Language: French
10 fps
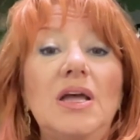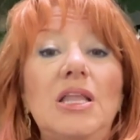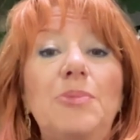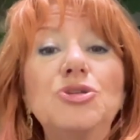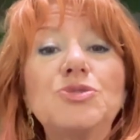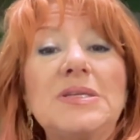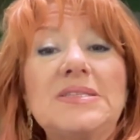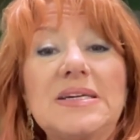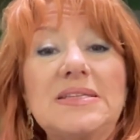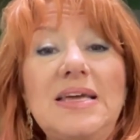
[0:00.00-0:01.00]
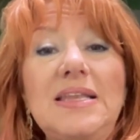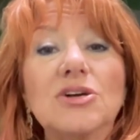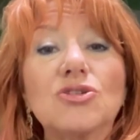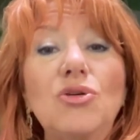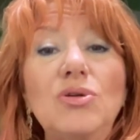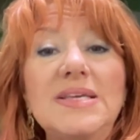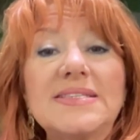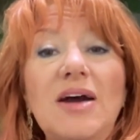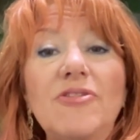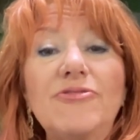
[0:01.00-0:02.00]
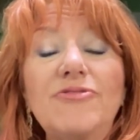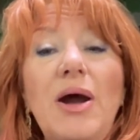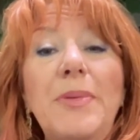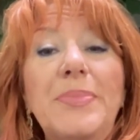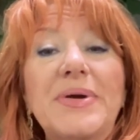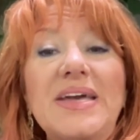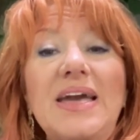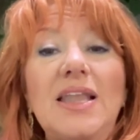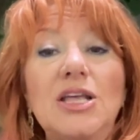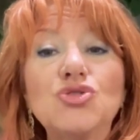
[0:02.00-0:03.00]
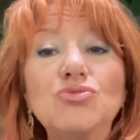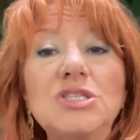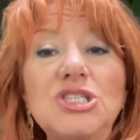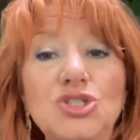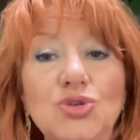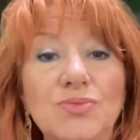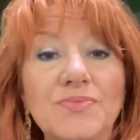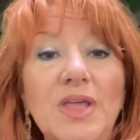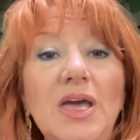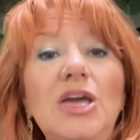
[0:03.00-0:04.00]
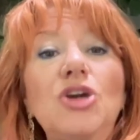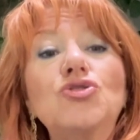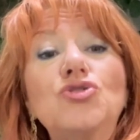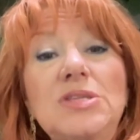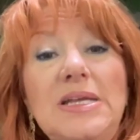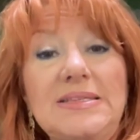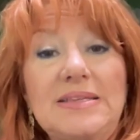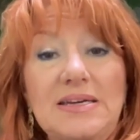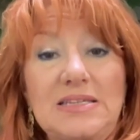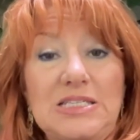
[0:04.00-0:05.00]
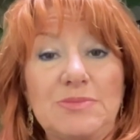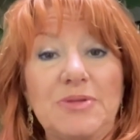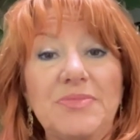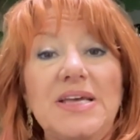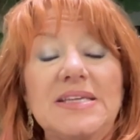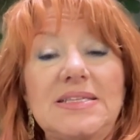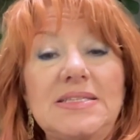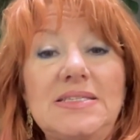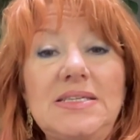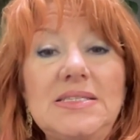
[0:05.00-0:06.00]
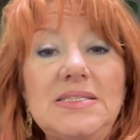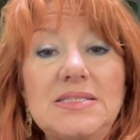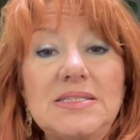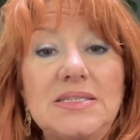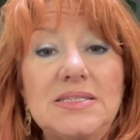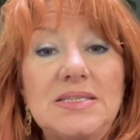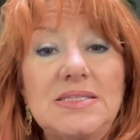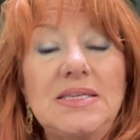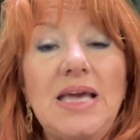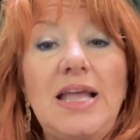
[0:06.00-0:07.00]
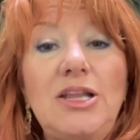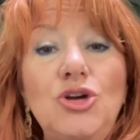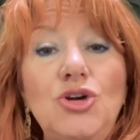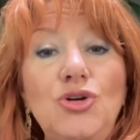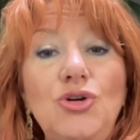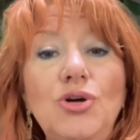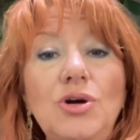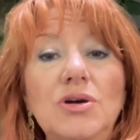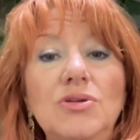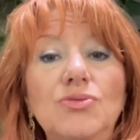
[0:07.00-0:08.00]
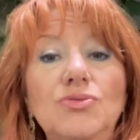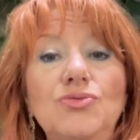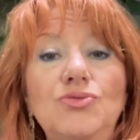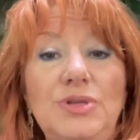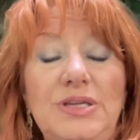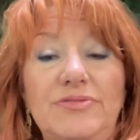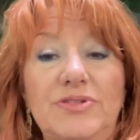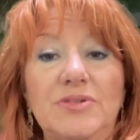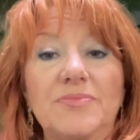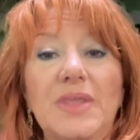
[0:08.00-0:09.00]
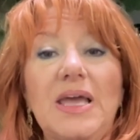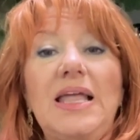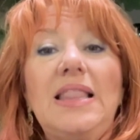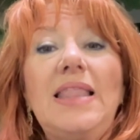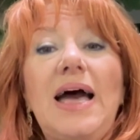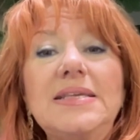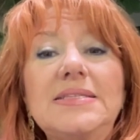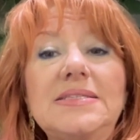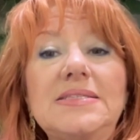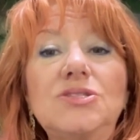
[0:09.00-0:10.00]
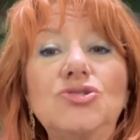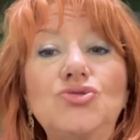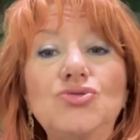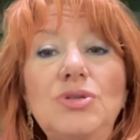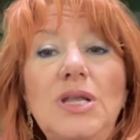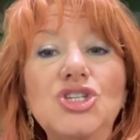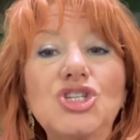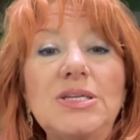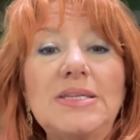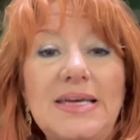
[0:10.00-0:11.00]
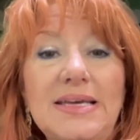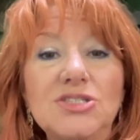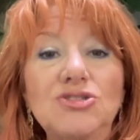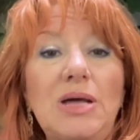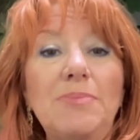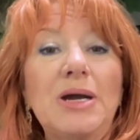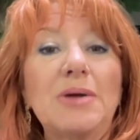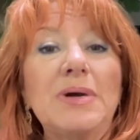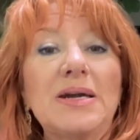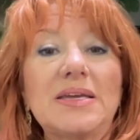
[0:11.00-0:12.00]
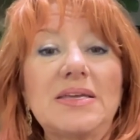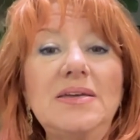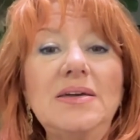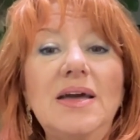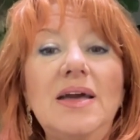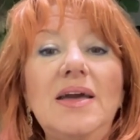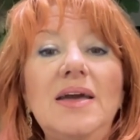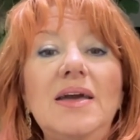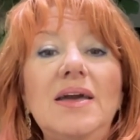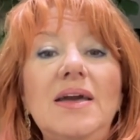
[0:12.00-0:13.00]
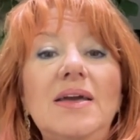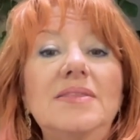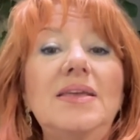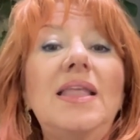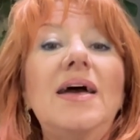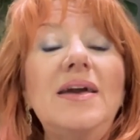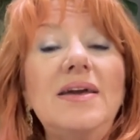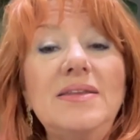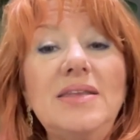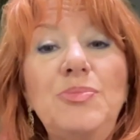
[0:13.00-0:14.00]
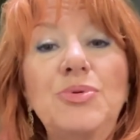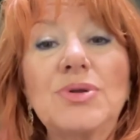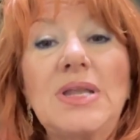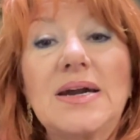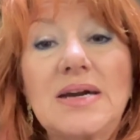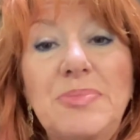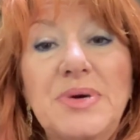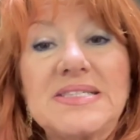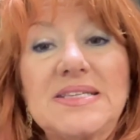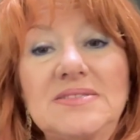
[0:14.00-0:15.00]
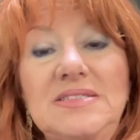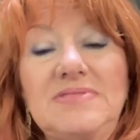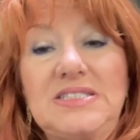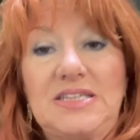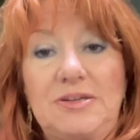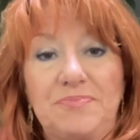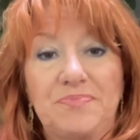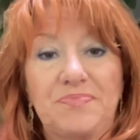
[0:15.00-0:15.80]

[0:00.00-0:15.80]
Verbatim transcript: Le plus maternel rend les enfants prêts à la soumission et au totalitarisme. Ceci, est le cœur du livre. Là se situe la genèse de la barbarie et de la haine pour la représentativité.